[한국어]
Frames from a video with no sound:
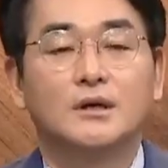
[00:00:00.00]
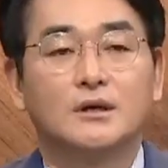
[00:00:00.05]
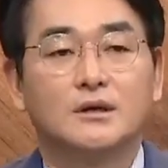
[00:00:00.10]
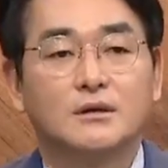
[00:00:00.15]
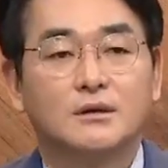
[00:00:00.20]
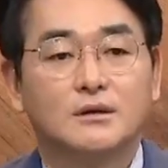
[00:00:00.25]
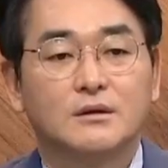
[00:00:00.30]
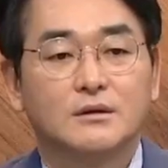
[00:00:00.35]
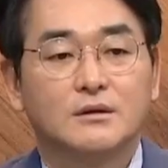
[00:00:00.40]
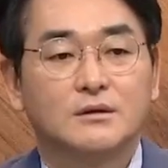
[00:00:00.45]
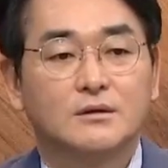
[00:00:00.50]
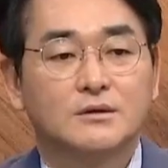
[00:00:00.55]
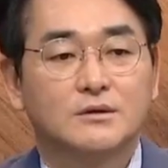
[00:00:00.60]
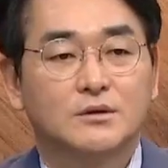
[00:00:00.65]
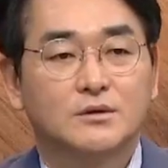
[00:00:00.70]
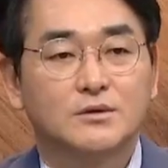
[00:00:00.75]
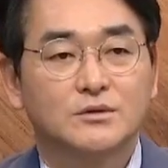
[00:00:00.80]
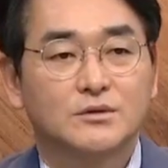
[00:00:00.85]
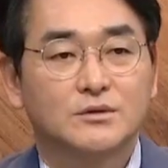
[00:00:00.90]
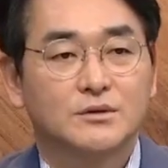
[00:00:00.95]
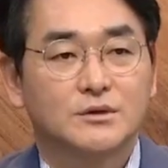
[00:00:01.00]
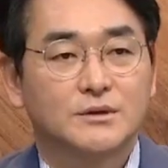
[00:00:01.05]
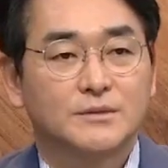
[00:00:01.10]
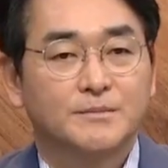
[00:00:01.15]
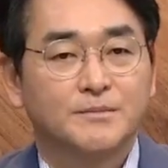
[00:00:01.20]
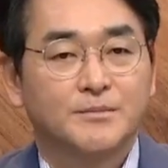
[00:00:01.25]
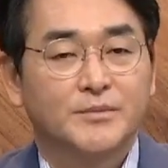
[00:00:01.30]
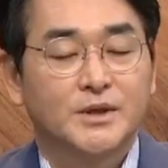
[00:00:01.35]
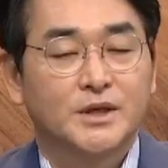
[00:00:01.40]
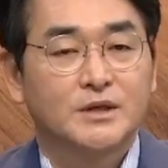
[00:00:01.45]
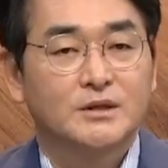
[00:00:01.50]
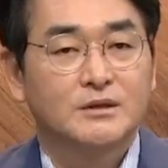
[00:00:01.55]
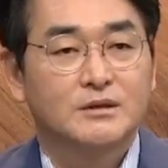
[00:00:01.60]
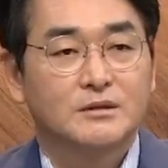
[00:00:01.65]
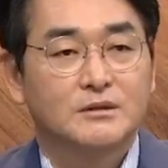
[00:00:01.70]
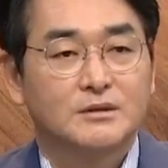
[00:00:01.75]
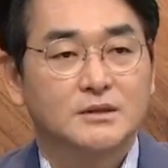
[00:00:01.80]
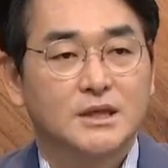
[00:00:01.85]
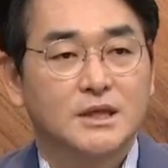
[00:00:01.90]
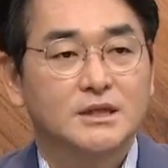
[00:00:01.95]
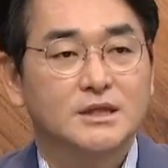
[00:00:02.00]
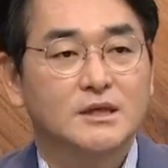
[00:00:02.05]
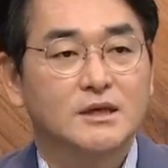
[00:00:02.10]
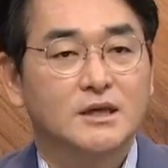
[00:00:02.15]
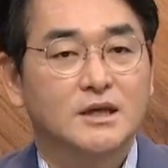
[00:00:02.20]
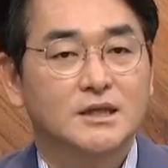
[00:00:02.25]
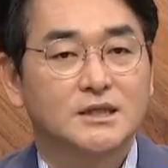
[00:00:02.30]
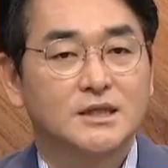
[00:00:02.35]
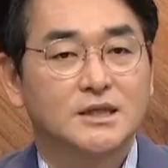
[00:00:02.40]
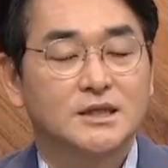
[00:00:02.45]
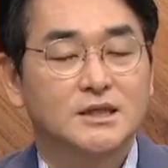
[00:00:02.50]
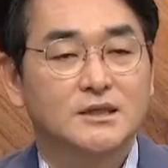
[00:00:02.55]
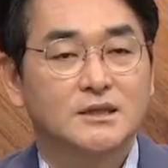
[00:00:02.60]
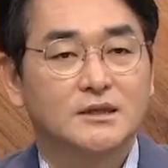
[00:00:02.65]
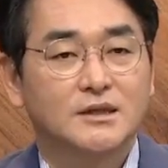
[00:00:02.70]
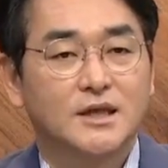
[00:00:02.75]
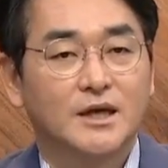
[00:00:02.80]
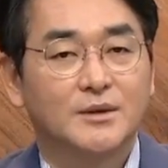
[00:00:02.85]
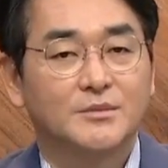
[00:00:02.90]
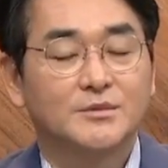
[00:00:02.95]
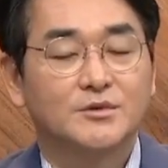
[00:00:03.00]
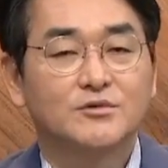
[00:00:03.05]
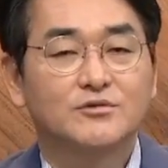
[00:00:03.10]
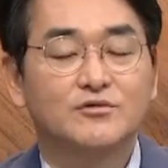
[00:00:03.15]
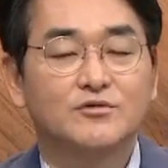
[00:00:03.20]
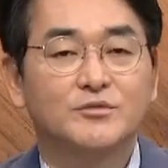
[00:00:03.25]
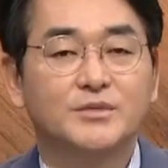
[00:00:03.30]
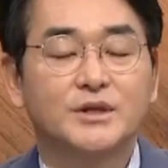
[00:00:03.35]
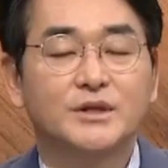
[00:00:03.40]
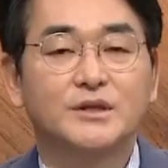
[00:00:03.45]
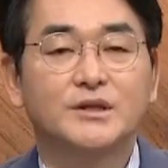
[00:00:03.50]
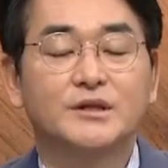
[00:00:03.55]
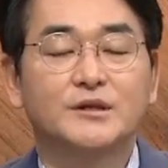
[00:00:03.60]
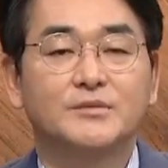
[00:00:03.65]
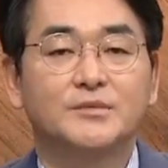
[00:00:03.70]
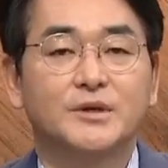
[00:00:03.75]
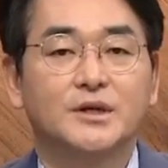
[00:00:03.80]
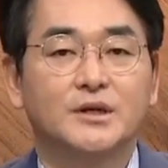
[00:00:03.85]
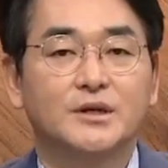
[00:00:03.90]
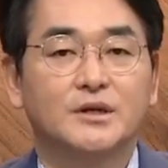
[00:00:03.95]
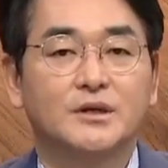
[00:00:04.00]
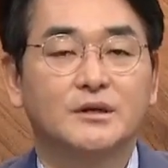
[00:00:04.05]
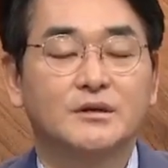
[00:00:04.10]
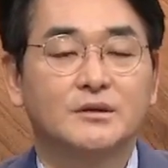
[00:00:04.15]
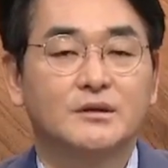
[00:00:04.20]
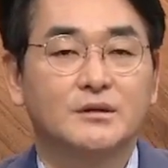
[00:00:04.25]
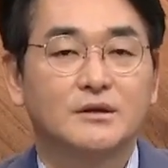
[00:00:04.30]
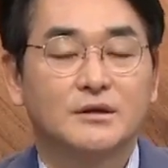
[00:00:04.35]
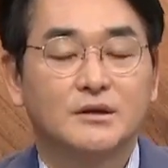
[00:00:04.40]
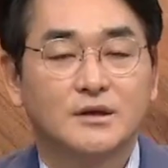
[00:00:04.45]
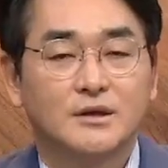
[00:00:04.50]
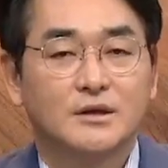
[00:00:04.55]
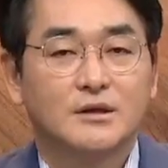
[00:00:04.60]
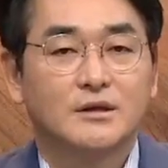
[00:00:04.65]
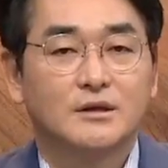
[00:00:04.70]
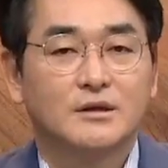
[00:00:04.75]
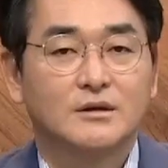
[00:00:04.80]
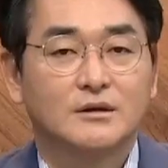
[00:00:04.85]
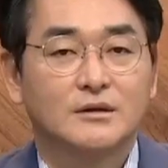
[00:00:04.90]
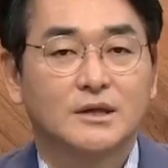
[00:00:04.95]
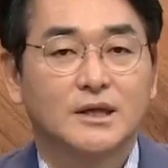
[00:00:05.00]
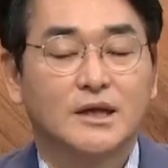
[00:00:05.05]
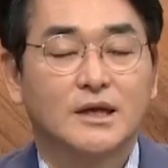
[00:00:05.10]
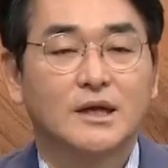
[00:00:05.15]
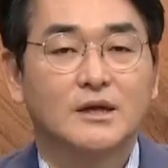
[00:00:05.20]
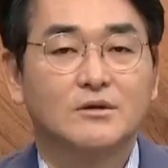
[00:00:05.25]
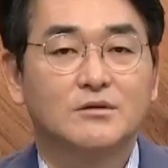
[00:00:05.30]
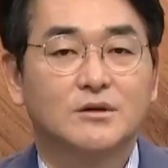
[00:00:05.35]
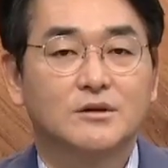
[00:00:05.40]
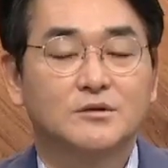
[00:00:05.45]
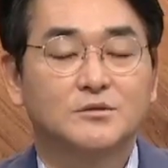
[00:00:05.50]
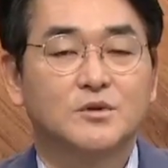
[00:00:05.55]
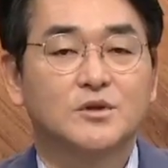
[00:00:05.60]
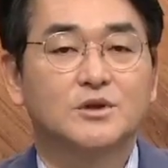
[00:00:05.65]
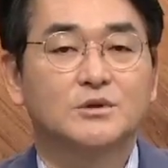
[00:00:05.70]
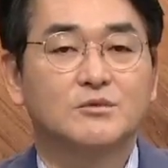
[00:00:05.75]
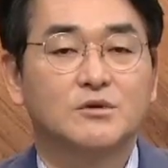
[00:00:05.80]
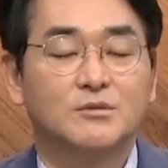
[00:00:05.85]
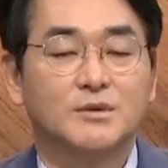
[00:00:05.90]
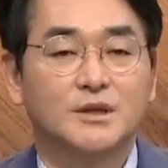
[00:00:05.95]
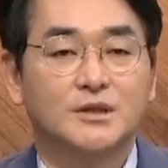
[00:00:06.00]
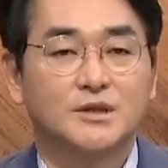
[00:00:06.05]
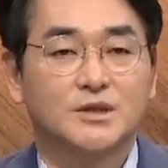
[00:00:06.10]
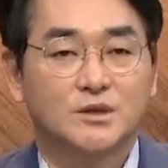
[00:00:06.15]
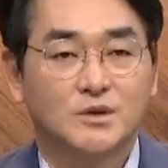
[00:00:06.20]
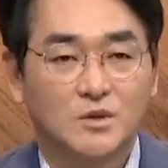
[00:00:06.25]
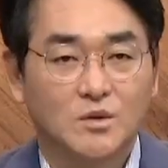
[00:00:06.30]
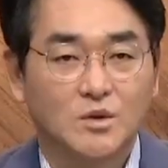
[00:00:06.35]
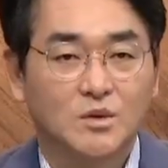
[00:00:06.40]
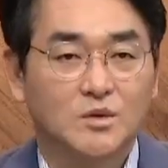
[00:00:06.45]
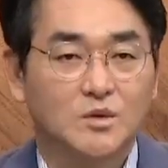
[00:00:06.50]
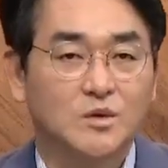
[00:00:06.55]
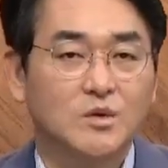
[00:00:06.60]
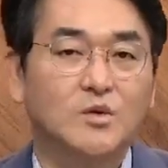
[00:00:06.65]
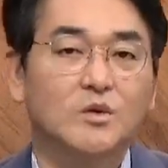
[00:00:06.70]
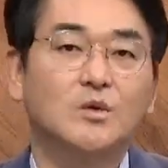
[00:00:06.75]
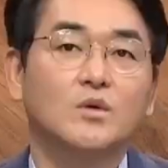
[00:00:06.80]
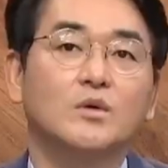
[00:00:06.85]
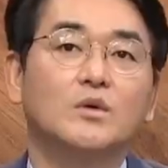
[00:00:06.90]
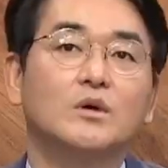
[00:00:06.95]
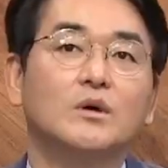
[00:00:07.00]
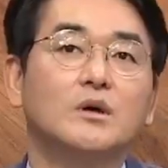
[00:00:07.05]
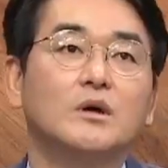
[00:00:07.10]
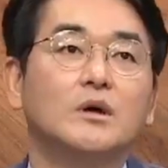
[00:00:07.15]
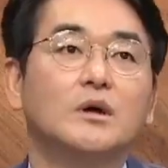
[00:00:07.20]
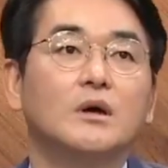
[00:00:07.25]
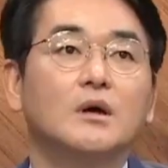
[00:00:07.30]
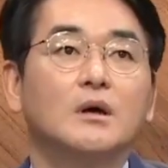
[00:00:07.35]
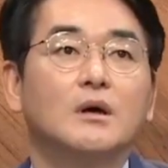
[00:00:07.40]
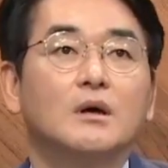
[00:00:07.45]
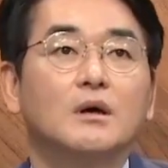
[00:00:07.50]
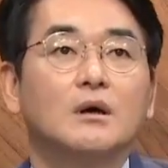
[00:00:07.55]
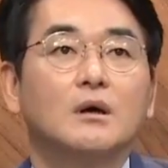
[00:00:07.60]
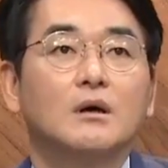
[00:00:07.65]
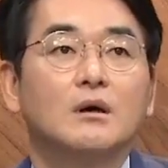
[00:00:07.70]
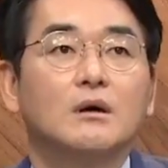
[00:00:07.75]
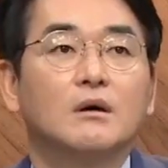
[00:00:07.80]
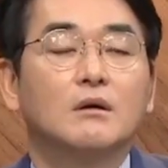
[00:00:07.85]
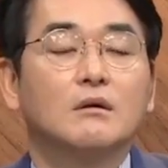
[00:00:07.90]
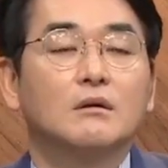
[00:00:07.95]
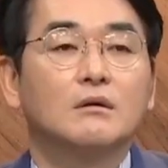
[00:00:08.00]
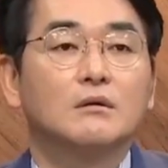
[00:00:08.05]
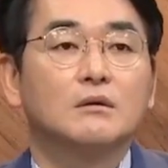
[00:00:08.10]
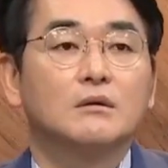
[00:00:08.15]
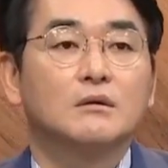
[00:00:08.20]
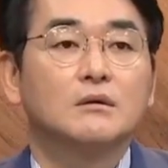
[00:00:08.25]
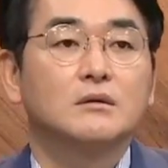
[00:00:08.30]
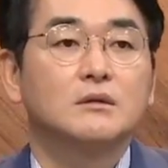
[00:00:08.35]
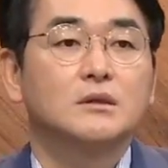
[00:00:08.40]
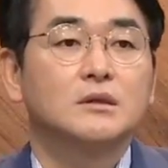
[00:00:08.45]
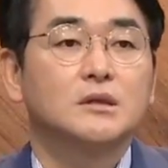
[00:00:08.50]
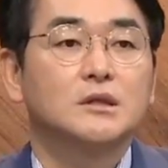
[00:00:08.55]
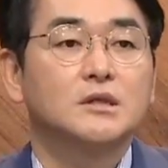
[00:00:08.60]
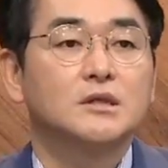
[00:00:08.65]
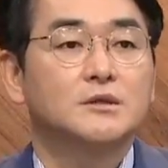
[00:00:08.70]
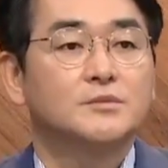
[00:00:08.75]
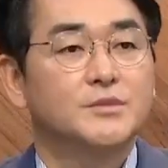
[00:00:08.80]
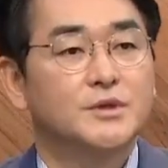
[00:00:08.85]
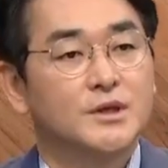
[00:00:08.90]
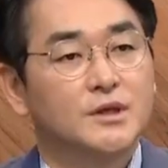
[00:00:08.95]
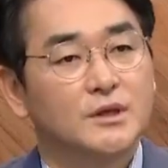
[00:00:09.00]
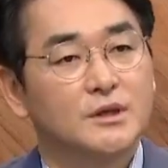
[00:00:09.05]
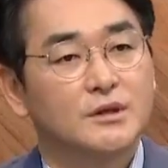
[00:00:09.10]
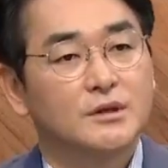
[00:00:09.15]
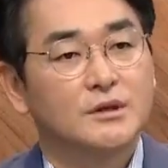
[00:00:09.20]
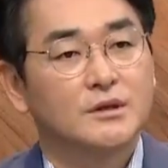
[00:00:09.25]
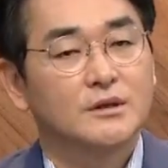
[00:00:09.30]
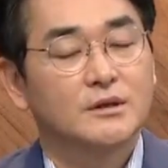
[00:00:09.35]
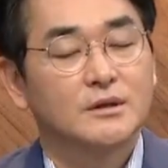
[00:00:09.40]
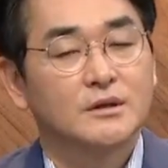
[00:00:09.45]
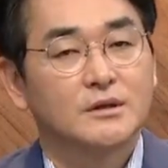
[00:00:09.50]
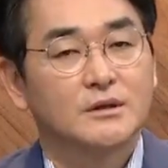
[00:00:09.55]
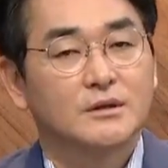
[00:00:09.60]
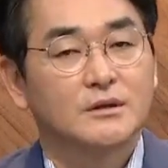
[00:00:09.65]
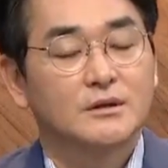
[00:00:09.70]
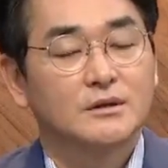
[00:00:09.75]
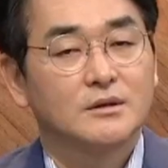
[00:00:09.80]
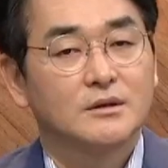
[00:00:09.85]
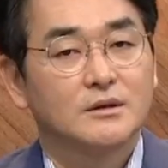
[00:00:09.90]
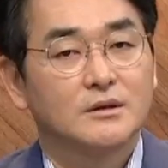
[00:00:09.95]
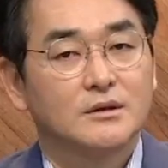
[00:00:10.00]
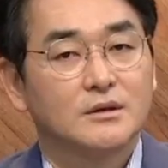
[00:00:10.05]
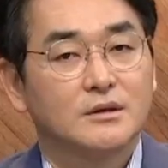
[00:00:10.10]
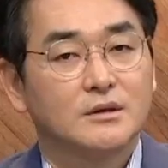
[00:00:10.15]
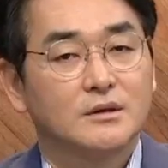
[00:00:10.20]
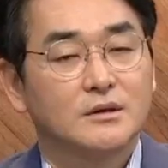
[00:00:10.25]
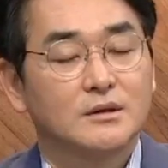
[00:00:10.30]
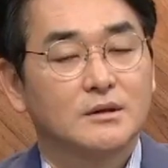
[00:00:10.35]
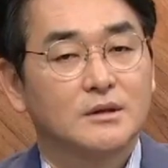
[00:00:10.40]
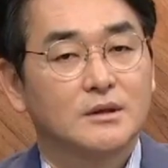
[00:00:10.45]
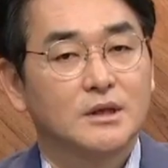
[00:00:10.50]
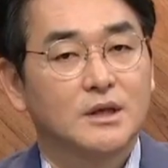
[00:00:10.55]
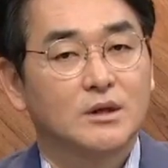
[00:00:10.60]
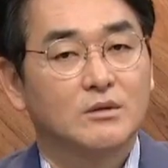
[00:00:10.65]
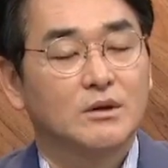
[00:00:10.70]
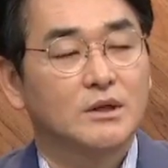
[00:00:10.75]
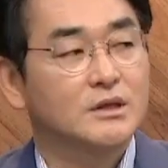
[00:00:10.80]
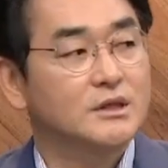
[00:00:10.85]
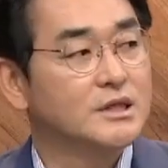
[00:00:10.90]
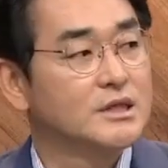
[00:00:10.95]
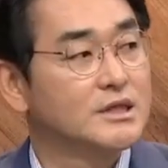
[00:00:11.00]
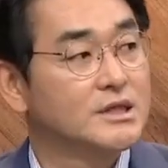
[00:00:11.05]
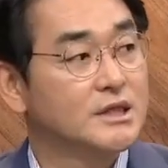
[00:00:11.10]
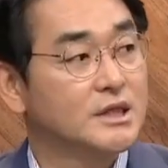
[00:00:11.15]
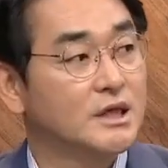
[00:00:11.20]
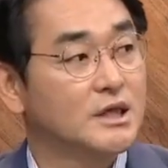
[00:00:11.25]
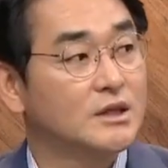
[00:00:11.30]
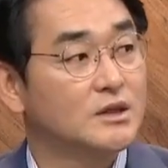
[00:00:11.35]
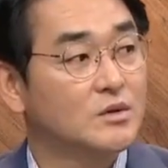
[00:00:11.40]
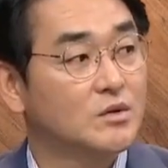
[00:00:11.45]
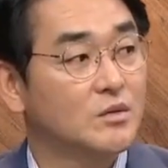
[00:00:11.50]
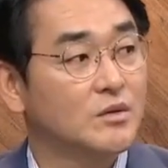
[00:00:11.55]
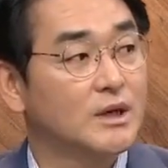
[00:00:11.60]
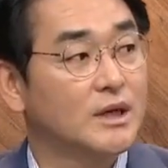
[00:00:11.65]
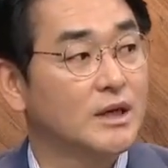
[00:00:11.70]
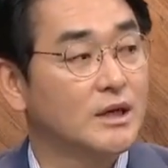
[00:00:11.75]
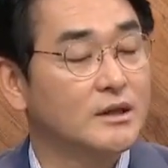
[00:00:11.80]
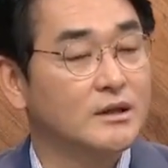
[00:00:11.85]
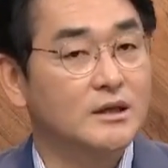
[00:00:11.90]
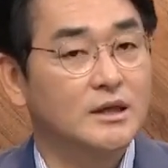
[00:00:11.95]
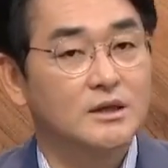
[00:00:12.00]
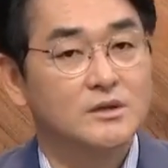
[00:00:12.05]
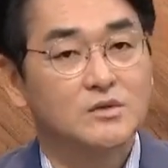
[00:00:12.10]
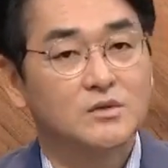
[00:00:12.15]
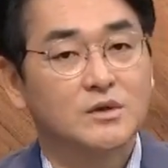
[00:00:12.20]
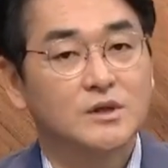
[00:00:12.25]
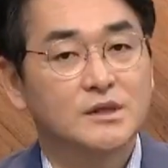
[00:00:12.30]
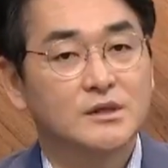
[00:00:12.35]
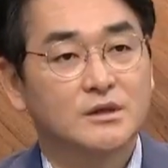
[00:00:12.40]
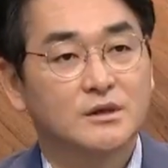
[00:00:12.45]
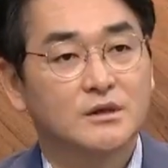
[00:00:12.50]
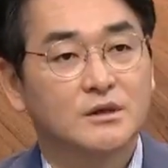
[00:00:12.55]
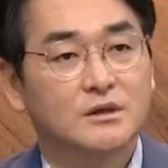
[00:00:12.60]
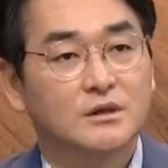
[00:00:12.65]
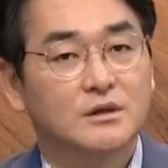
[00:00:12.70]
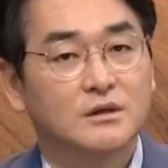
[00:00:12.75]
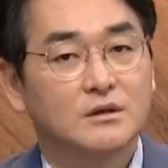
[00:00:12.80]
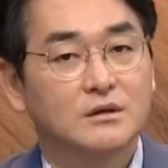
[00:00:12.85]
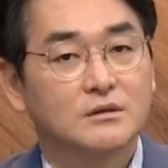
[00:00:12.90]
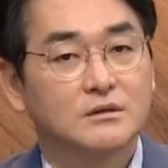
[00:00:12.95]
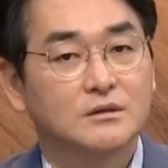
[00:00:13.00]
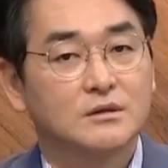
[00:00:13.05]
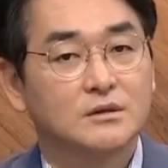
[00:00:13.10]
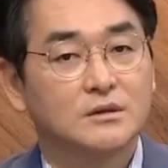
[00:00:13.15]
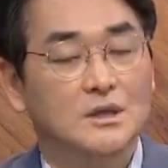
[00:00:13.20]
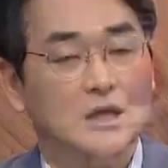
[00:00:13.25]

어, 적어도 상식을 가진 대한민국 국민들이면 어, 나라를 위해서 목숨을 바치고 또 그 70년이라고 하는 긴 시간 동안 땅속에서 그